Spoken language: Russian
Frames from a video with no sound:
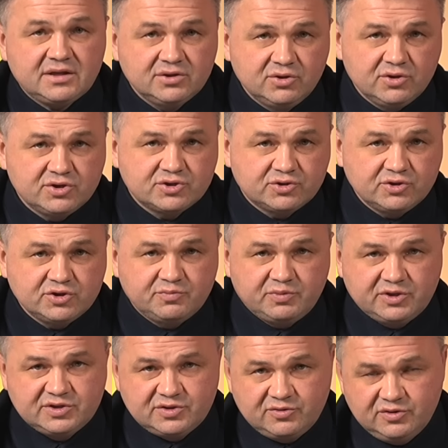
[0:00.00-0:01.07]
То есть, что же
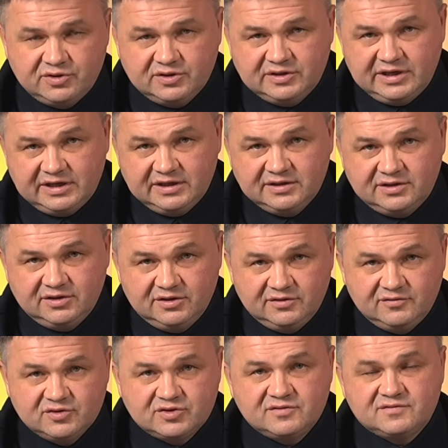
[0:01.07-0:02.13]
происходит на рынке
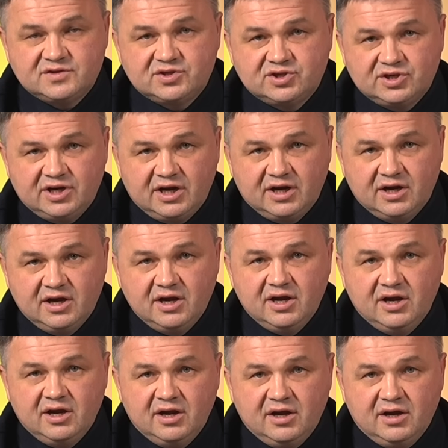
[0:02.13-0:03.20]
недвижимости в США?
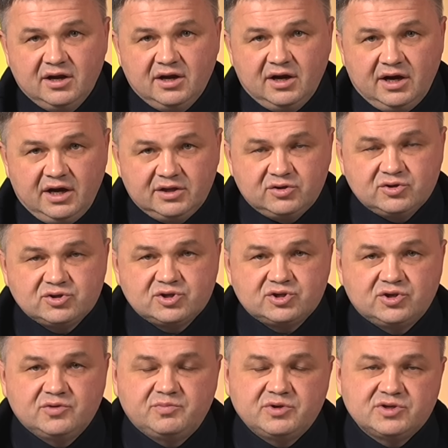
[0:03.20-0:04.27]
А то же,
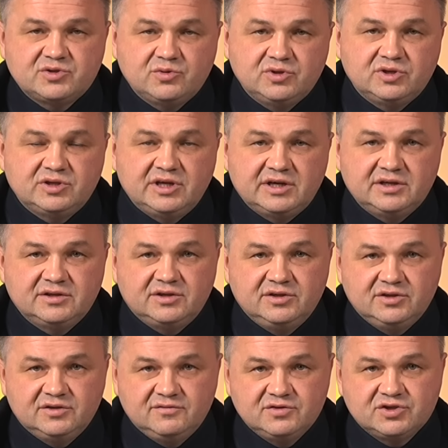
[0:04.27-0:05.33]
что и происходит на рынке
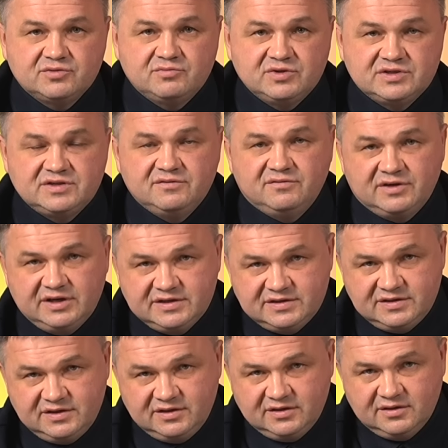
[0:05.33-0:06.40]
недвижимости в
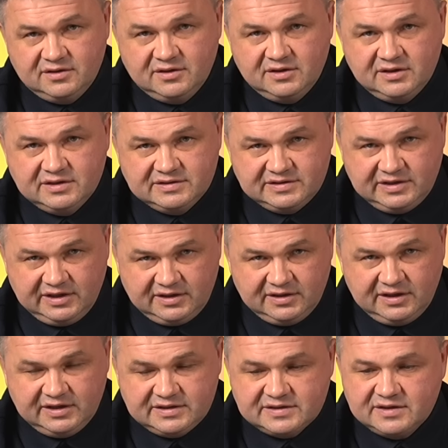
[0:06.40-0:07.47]
России.
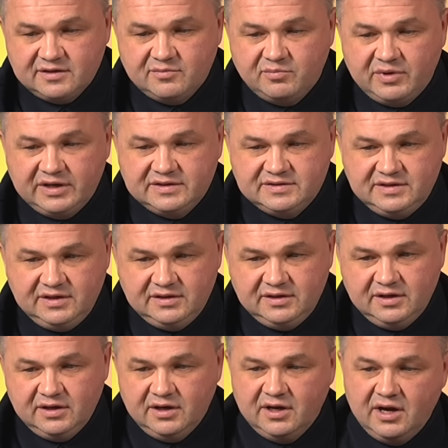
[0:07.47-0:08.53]
Стагнация,
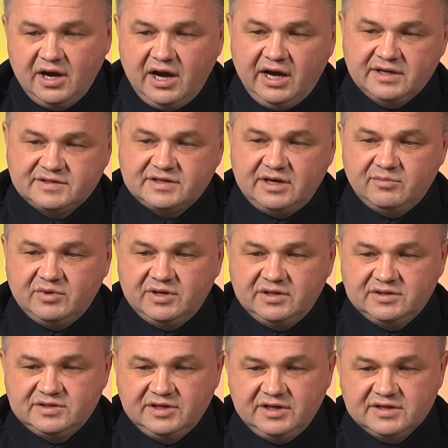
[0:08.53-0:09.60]
падение, а самое
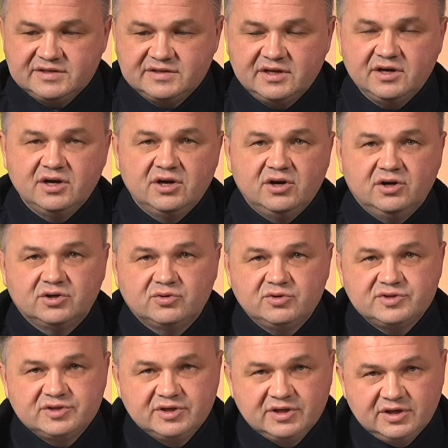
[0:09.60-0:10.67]
интересное –
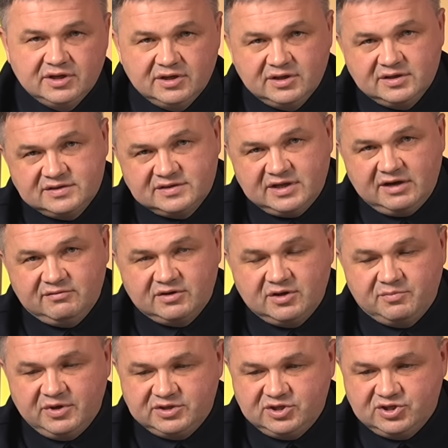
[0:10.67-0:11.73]
рост ставок
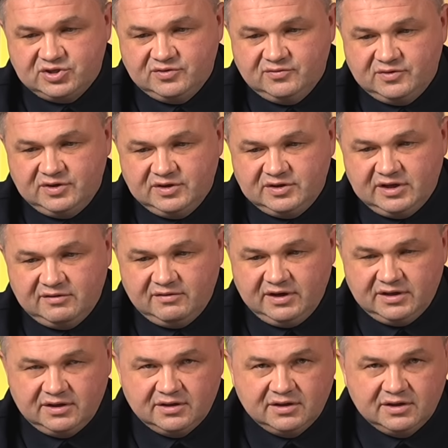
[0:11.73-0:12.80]
ипотечного кредитования.